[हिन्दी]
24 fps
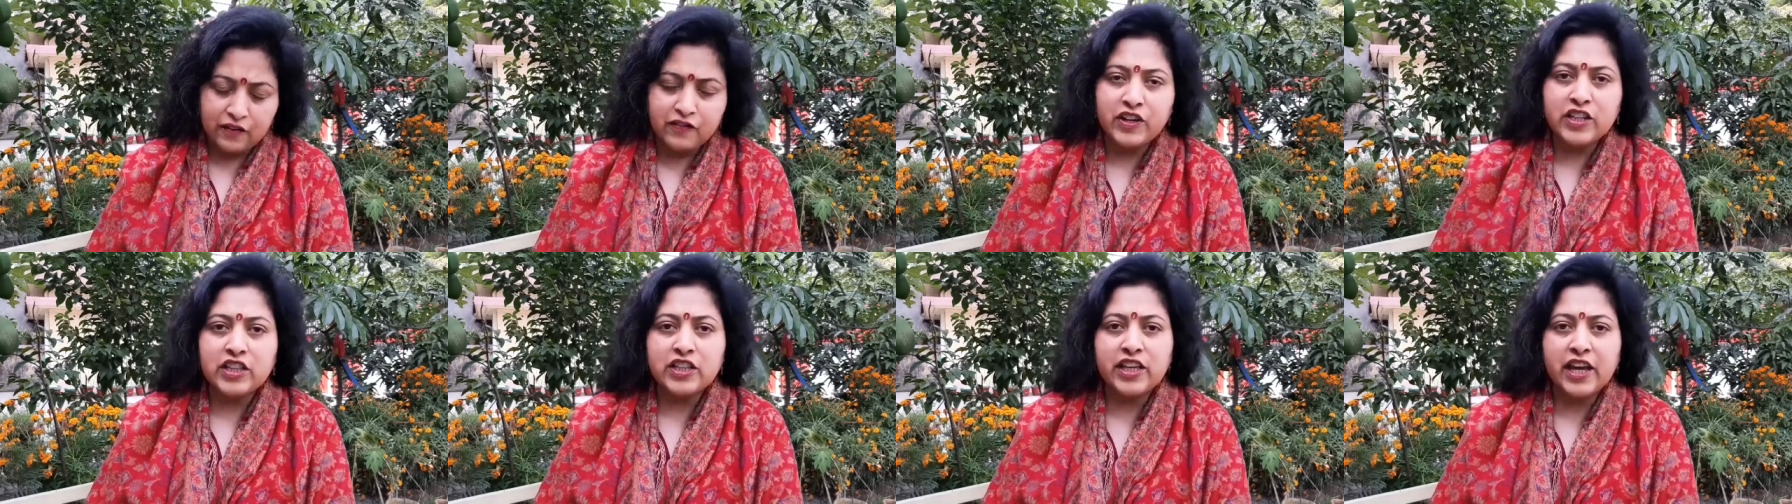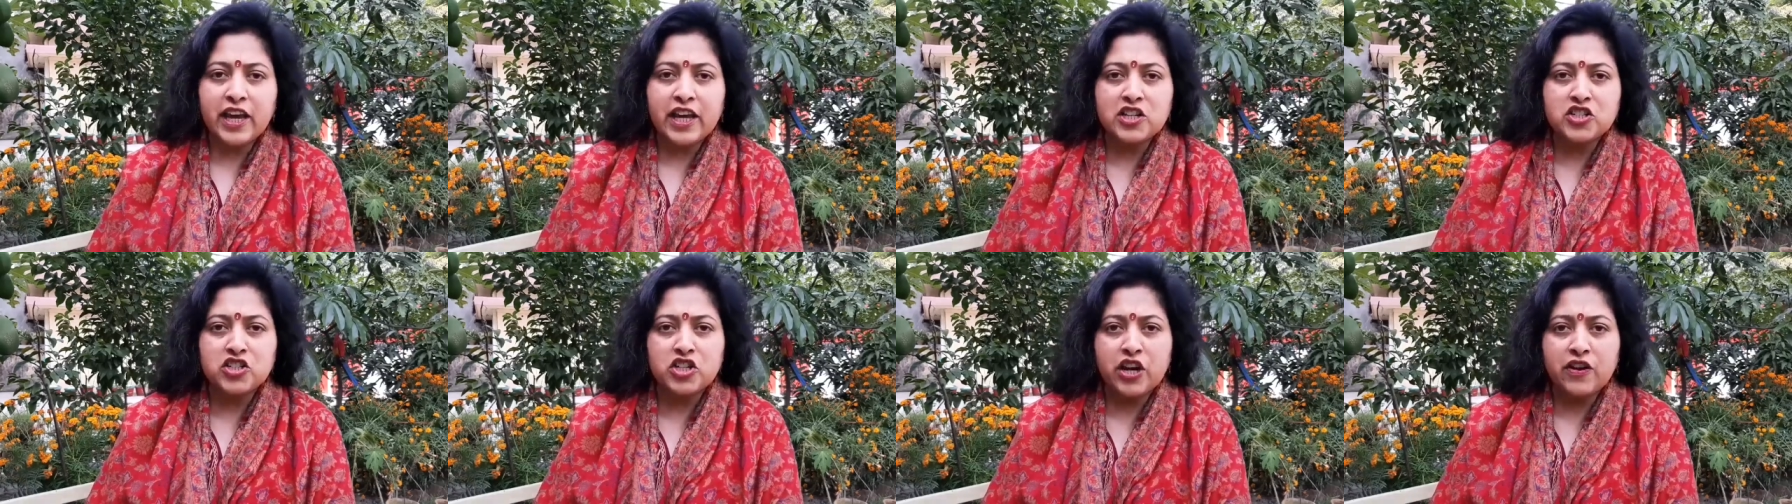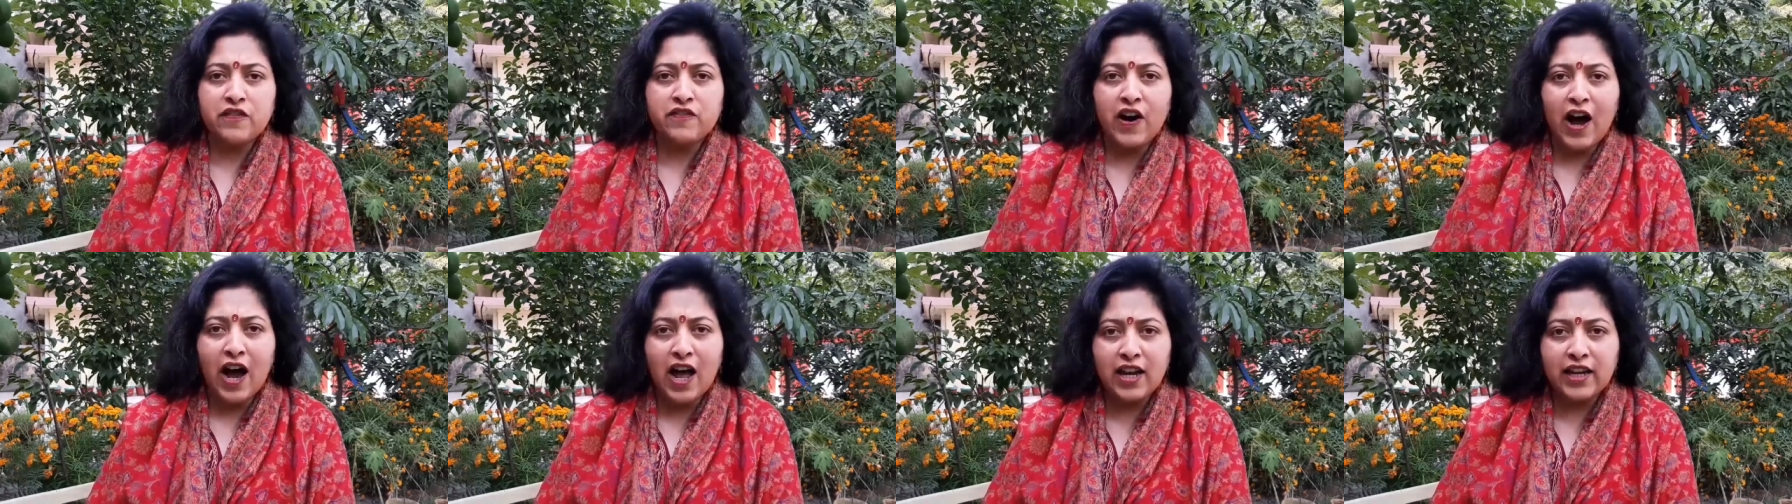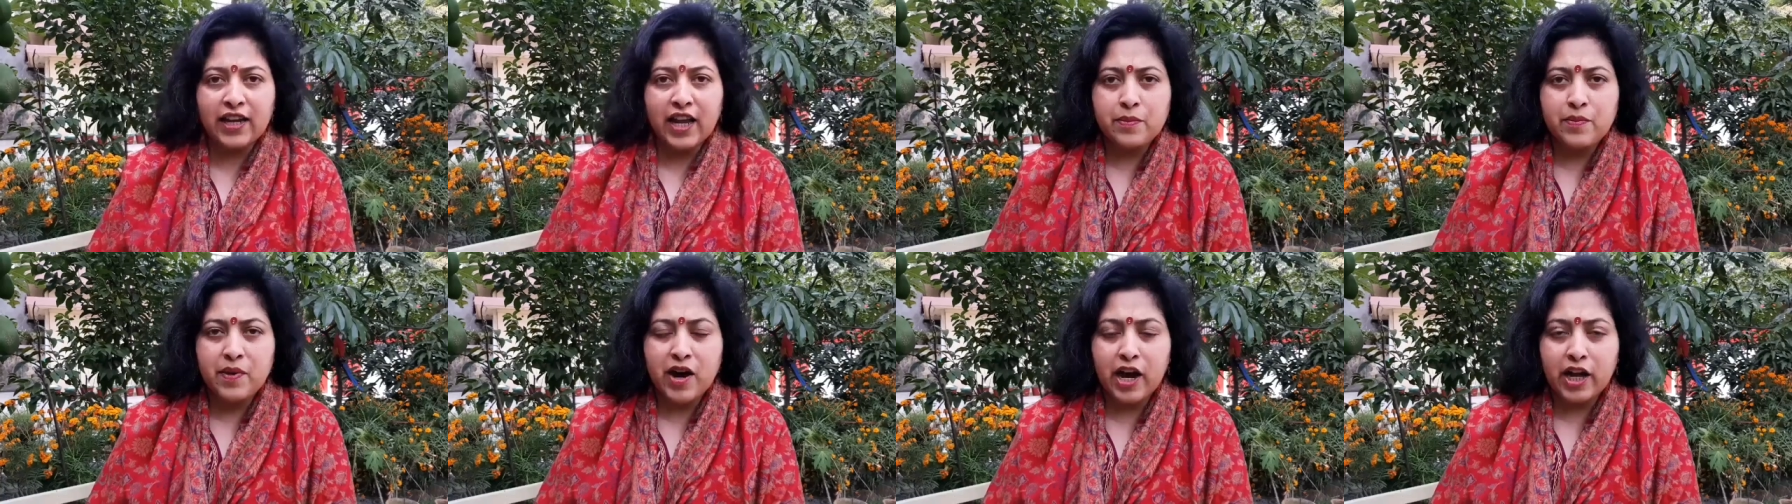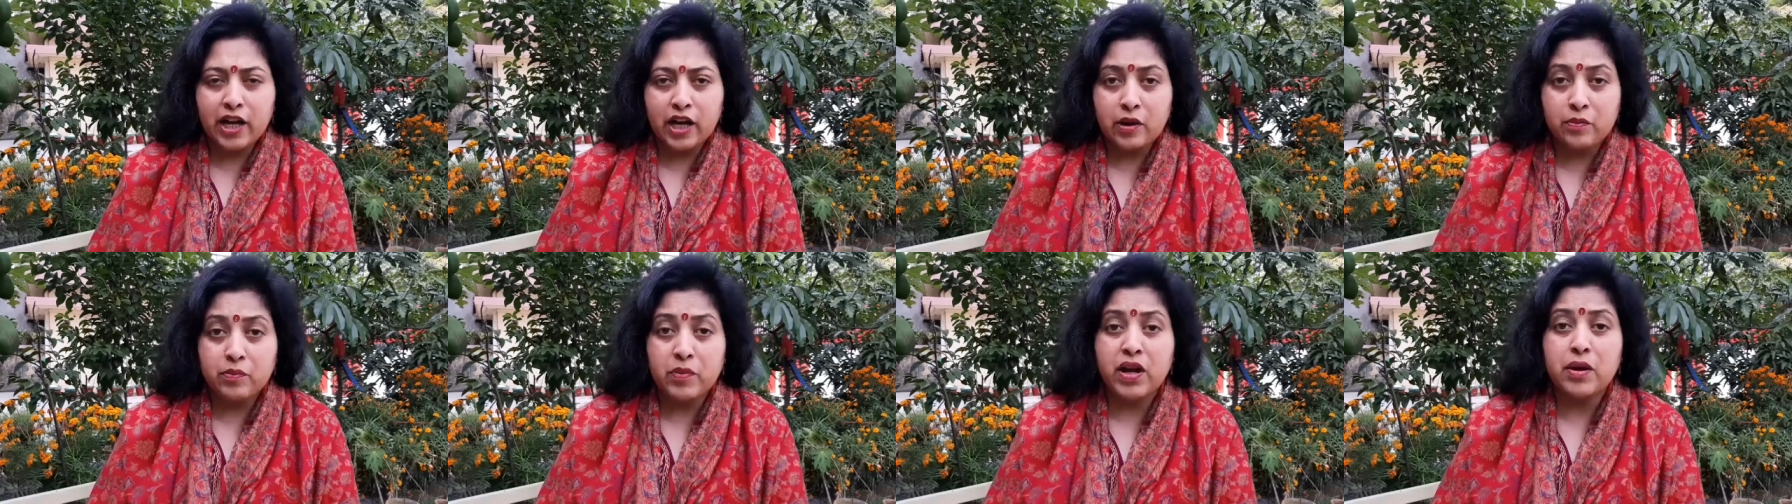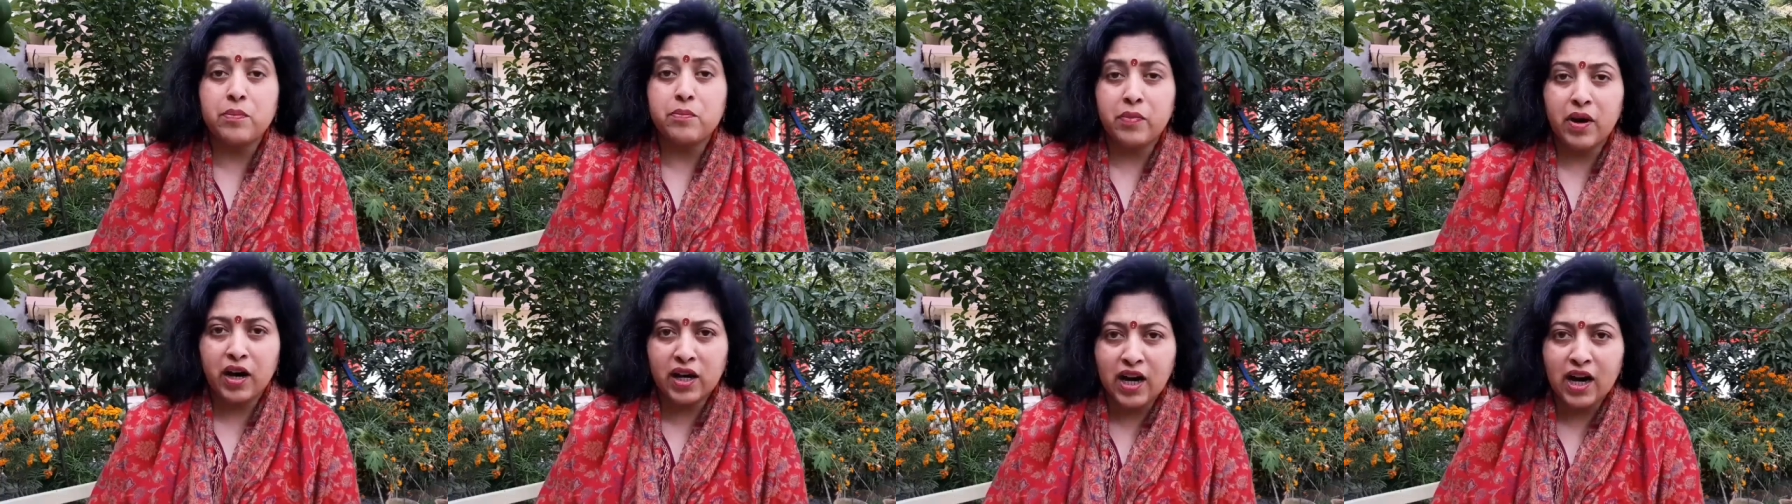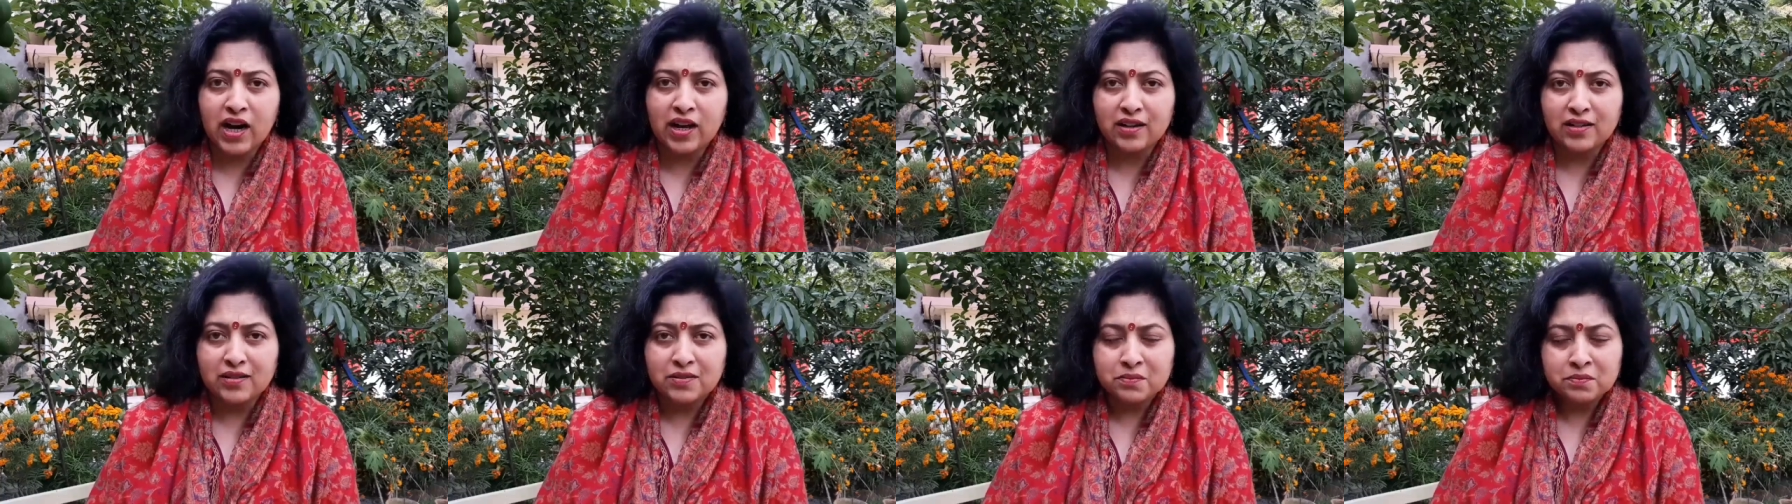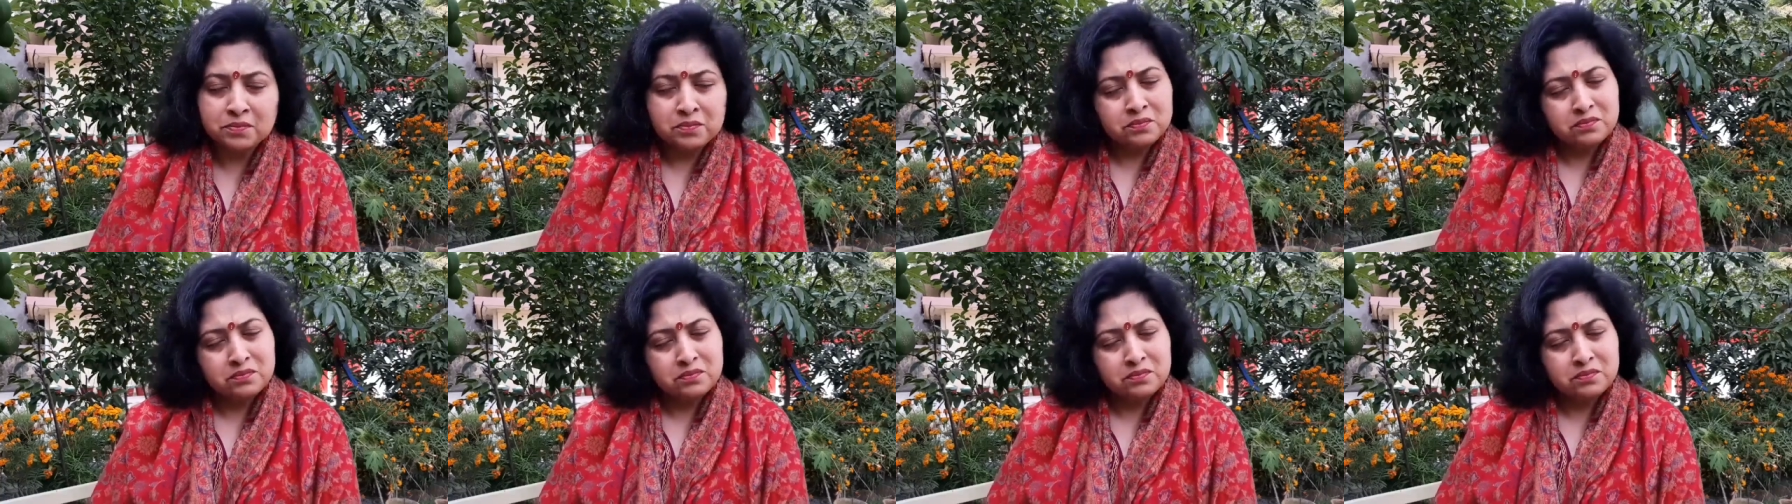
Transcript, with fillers: अरविंद केजरीवाल के बारे में मगर